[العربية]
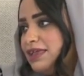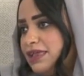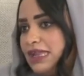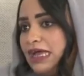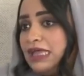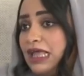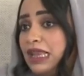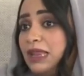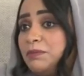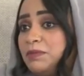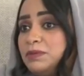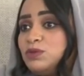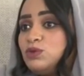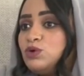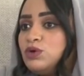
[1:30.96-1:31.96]
هناك
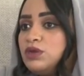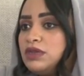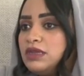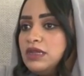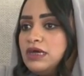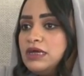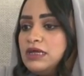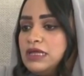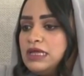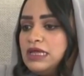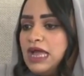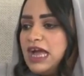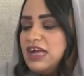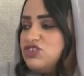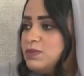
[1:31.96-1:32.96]
اللمه بتكون
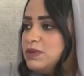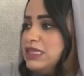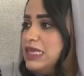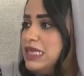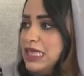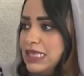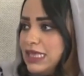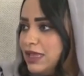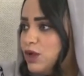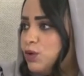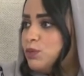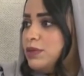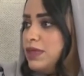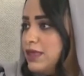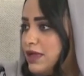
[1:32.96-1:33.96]
حاجه بديهيه
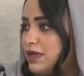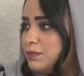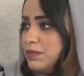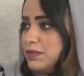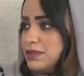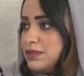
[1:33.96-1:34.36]
يوميه